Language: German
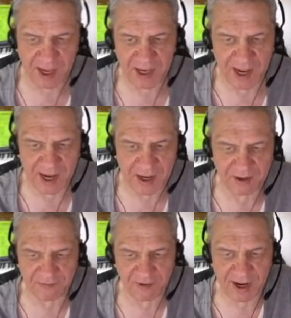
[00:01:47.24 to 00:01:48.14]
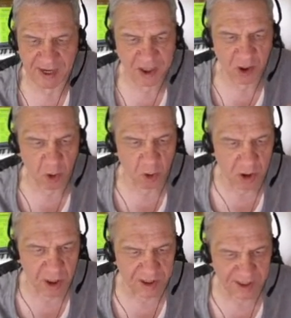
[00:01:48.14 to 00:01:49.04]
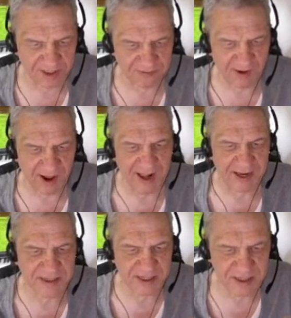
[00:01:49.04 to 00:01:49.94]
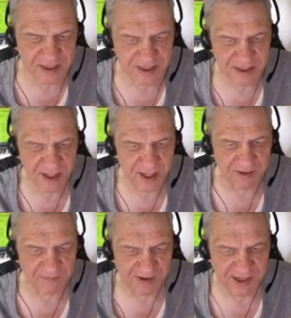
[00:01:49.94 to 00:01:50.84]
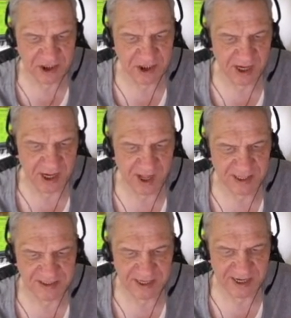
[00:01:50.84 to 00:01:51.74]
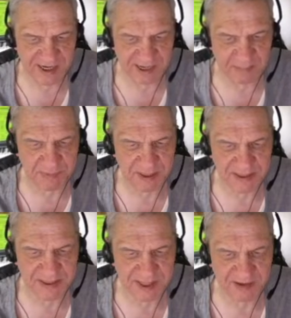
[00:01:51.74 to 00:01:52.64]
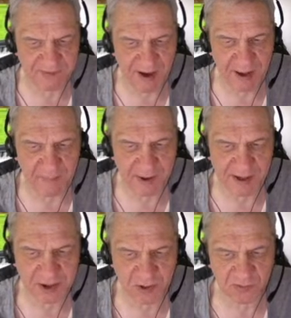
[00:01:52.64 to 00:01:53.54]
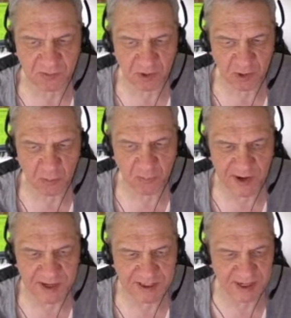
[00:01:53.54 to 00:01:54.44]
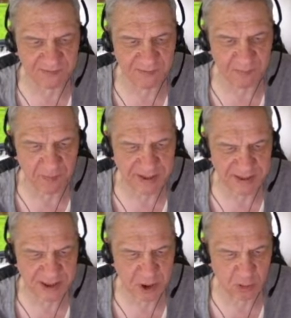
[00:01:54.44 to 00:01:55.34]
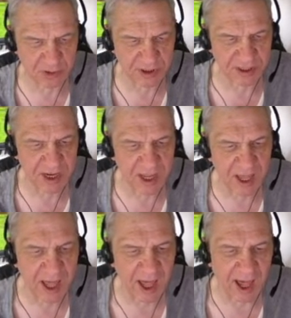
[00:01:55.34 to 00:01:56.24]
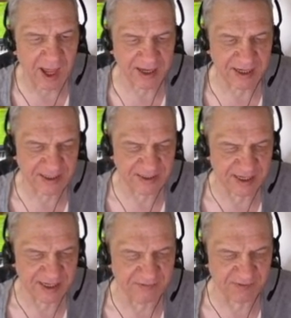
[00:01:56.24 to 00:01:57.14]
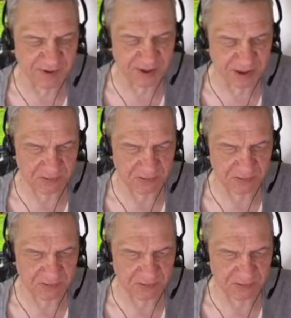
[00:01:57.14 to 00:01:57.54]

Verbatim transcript: in einer Veränderung des Verhaltens, welche als Ergebnis der Verarbeitung von Umweltinformationen angesehen wird.